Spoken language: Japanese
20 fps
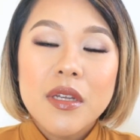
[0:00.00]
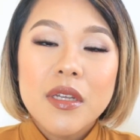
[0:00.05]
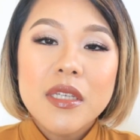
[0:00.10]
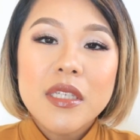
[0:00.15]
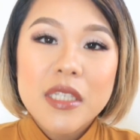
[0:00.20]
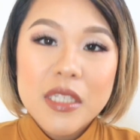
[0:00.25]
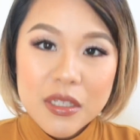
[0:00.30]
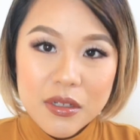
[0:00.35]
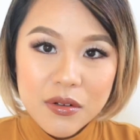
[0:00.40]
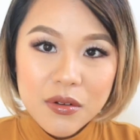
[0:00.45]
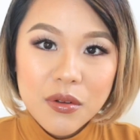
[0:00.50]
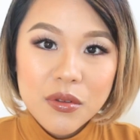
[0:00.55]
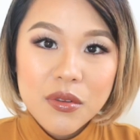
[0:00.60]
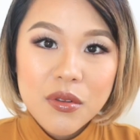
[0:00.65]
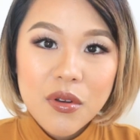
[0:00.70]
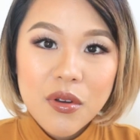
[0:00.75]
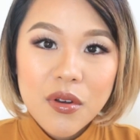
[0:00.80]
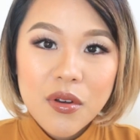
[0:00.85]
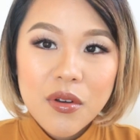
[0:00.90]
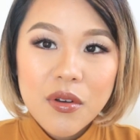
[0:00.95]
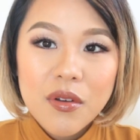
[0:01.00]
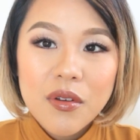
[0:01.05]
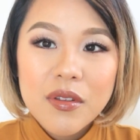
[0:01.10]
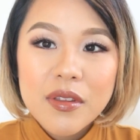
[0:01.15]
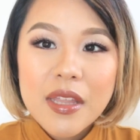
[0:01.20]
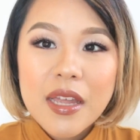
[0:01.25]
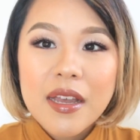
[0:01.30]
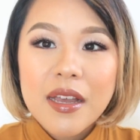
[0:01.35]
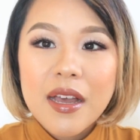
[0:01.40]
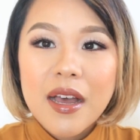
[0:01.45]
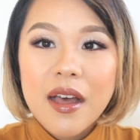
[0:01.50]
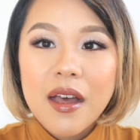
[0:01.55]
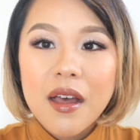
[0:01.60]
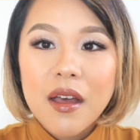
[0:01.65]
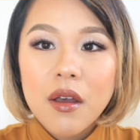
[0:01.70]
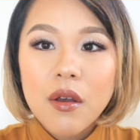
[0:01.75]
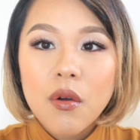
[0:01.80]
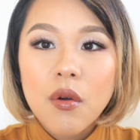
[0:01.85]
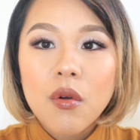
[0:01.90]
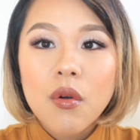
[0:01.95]
知ることなん
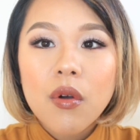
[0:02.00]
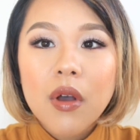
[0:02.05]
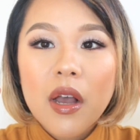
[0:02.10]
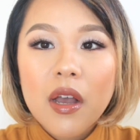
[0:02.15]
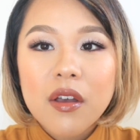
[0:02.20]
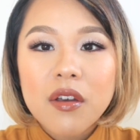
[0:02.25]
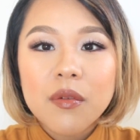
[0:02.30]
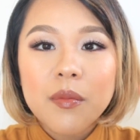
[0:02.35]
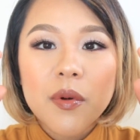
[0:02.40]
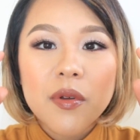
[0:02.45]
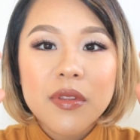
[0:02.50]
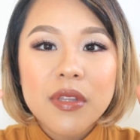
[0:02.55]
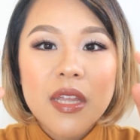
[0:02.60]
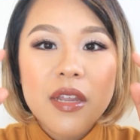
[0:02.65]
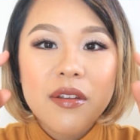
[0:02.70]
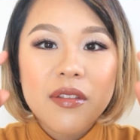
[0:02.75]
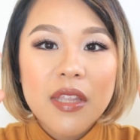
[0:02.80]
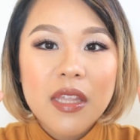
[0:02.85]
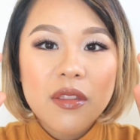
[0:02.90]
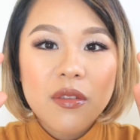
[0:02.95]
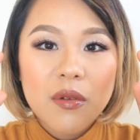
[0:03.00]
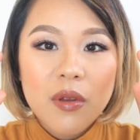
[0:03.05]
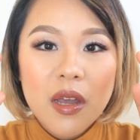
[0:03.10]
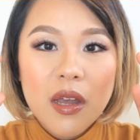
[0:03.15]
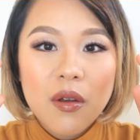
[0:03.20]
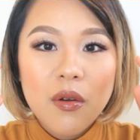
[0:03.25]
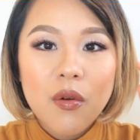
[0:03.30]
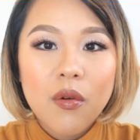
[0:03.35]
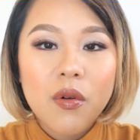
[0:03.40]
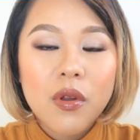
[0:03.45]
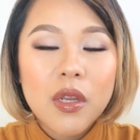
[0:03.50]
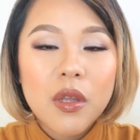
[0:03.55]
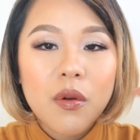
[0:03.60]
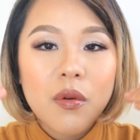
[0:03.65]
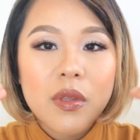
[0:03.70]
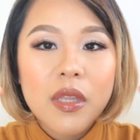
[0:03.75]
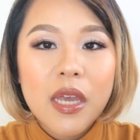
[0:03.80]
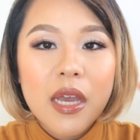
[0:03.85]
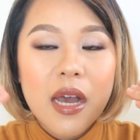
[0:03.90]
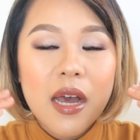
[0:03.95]
かここがくぼんでるなとかここに
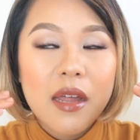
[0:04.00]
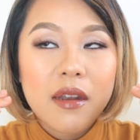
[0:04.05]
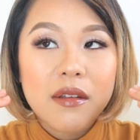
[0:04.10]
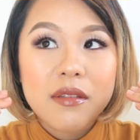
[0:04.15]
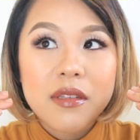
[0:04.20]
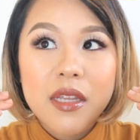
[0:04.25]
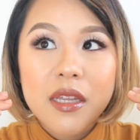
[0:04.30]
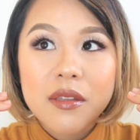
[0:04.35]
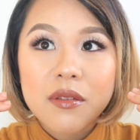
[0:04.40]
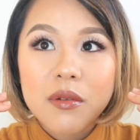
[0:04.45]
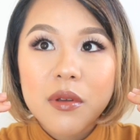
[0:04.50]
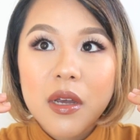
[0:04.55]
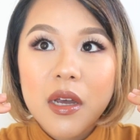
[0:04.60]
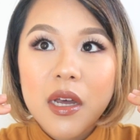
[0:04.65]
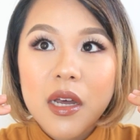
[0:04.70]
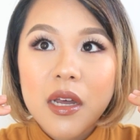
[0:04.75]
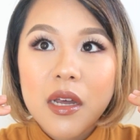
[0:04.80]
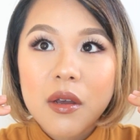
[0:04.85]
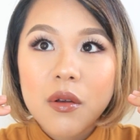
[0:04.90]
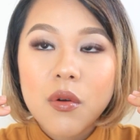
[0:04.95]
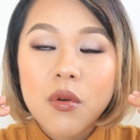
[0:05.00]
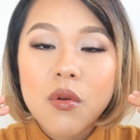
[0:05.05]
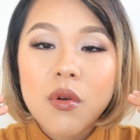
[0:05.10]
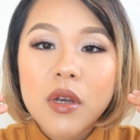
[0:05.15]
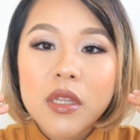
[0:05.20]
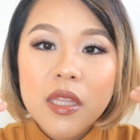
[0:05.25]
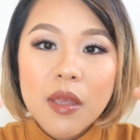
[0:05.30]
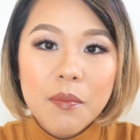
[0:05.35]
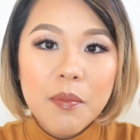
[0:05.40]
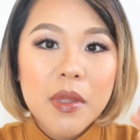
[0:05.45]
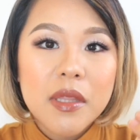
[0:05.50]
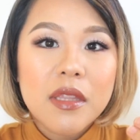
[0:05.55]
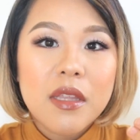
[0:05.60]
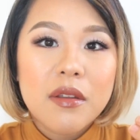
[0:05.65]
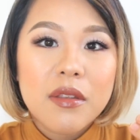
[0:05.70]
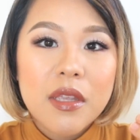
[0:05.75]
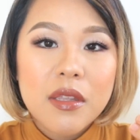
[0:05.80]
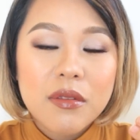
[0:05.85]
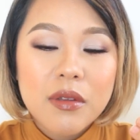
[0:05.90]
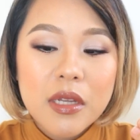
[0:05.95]
骨があるなとかここが出っ張って
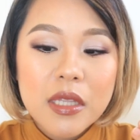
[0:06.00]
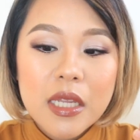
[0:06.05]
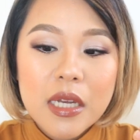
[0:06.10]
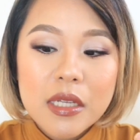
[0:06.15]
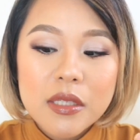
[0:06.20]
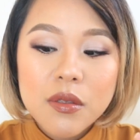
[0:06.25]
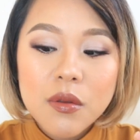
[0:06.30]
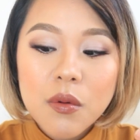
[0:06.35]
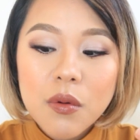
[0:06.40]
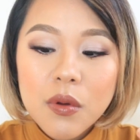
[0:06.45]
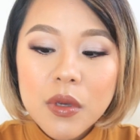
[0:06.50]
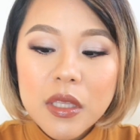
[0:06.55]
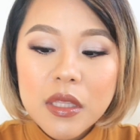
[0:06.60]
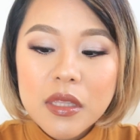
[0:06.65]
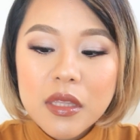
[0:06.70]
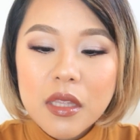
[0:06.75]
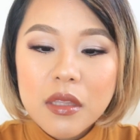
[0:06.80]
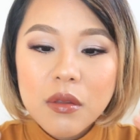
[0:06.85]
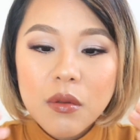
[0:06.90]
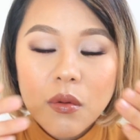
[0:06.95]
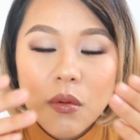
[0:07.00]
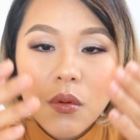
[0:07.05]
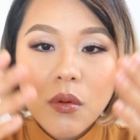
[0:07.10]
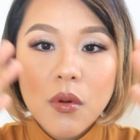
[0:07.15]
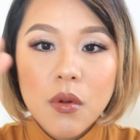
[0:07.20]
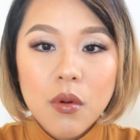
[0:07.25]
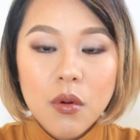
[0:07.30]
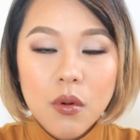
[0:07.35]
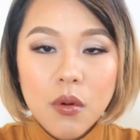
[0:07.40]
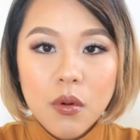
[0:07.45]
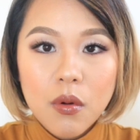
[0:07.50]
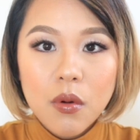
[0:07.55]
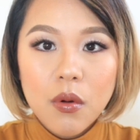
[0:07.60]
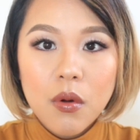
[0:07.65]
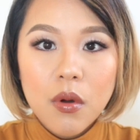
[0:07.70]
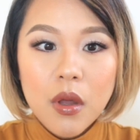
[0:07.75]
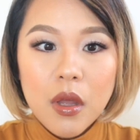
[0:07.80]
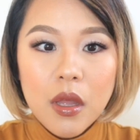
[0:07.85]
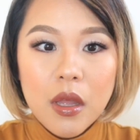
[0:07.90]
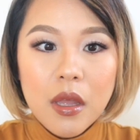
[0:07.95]
るなとかなんかそういったところを